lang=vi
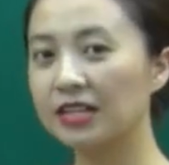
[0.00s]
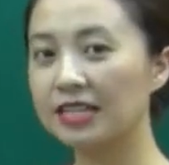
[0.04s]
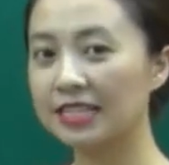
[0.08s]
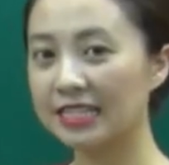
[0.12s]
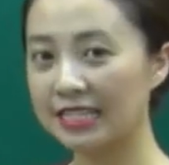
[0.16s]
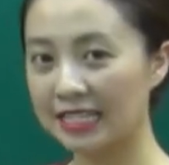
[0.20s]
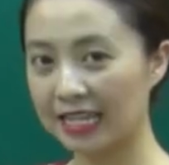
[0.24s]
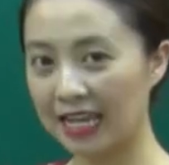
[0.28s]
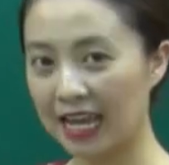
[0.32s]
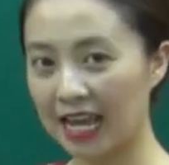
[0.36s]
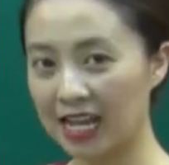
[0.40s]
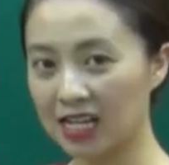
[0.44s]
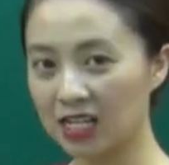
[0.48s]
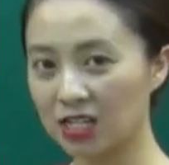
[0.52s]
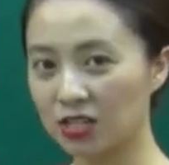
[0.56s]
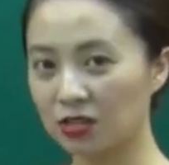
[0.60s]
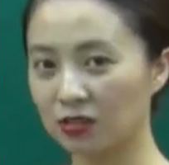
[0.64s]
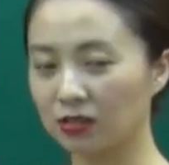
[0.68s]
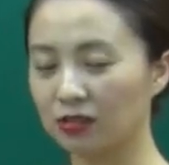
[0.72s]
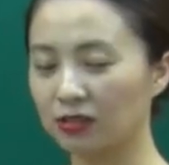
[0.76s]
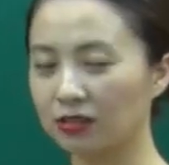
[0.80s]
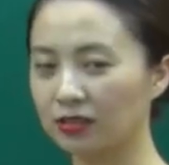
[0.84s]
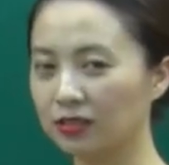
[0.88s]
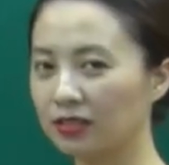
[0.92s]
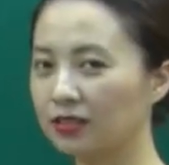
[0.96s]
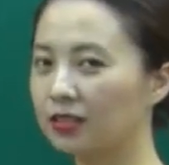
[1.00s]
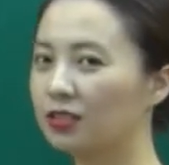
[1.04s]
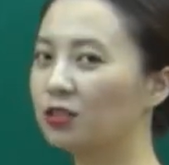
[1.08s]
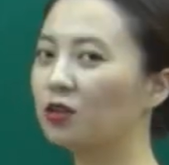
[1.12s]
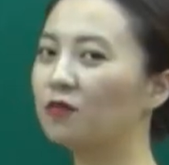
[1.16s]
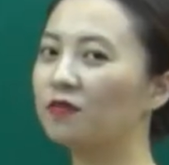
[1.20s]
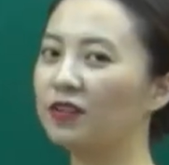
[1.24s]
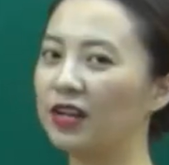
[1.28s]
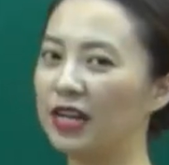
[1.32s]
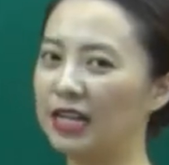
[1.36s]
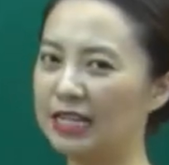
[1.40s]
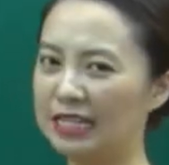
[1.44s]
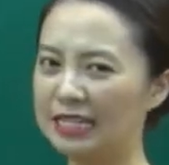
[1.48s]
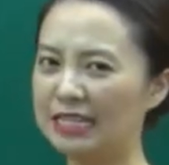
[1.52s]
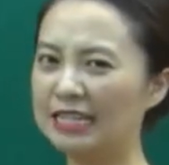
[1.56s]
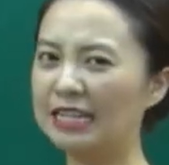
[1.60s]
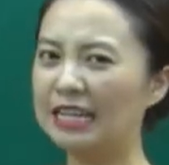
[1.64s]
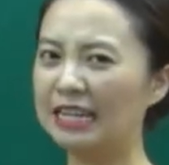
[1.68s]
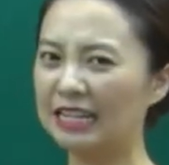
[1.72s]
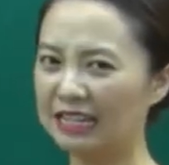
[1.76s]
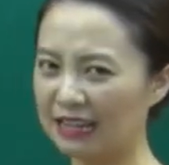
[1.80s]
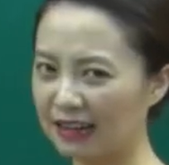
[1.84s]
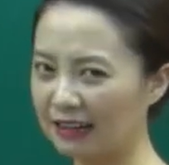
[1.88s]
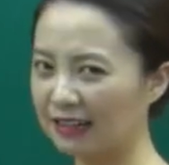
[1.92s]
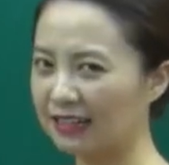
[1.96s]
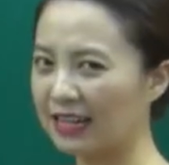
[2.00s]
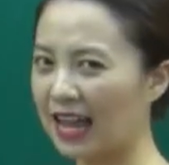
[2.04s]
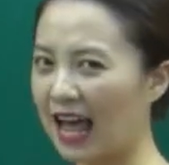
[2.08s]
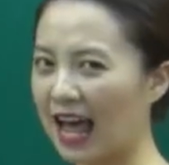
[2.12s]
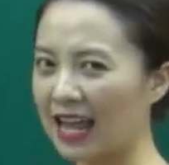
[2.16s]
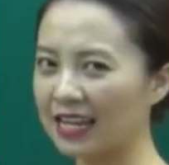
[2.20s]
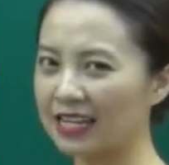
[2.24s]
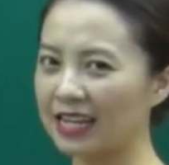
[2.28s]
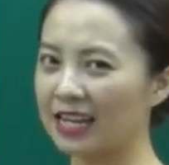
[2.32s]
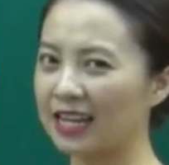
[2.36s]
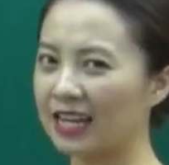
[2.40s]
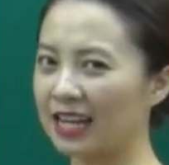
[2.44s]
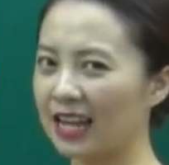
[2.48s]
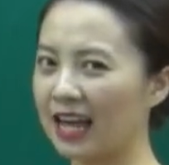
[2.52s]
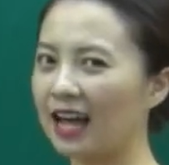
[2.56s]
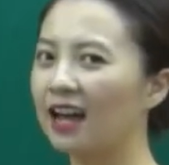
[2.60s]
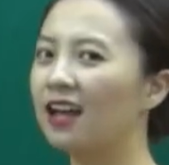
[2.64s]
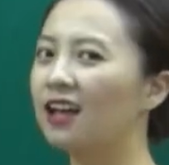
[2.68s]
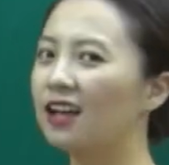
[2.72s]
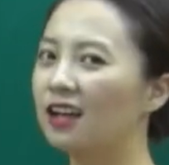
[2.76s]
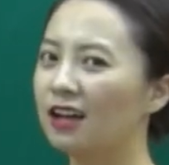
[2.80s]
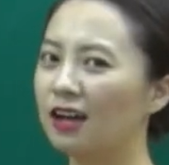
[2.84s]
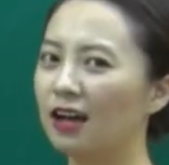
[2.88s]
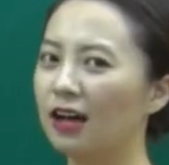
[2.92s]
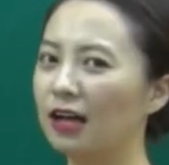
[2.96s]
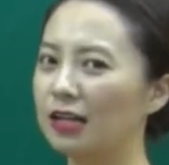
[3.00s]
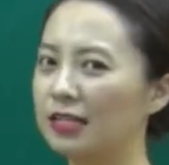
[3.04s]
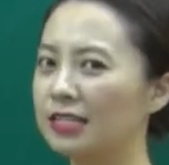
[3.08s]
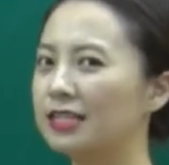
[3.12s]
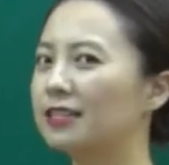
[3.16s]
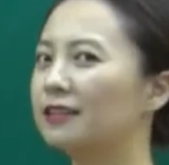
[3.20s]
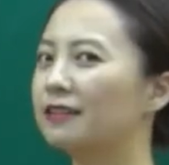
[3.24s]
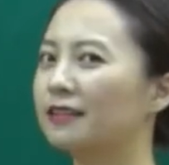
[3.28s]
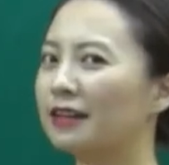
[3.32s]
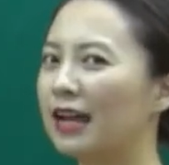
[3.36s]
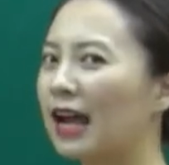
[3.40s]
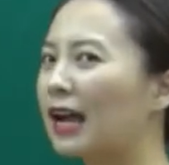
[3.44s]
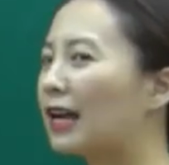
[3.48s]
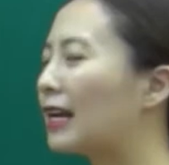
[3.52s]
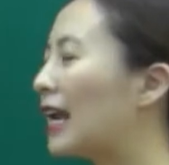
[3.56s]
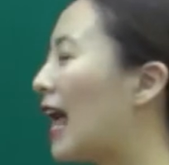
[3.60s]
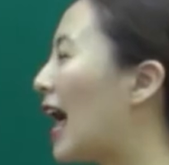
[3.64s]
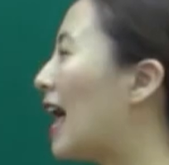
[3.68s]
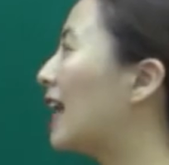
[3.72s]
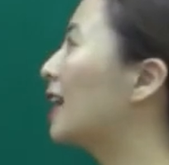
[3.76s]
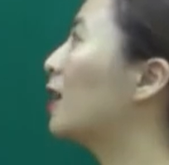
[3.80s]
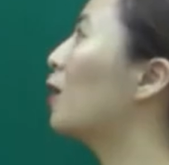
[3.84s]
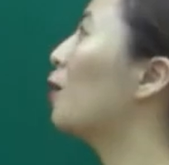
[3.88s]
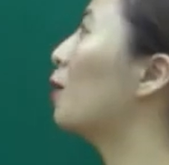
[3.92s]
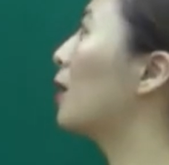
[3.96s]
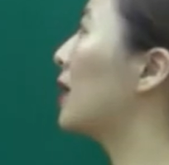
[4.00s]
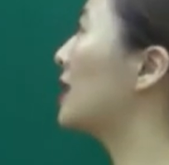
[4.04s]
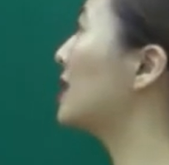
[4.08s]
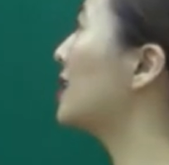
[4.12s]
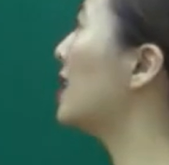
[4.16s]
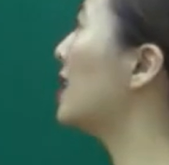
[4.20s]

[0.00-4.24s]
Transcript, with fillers: scandal chứ không phải là scandal nên là uh, scandal đâu, nghe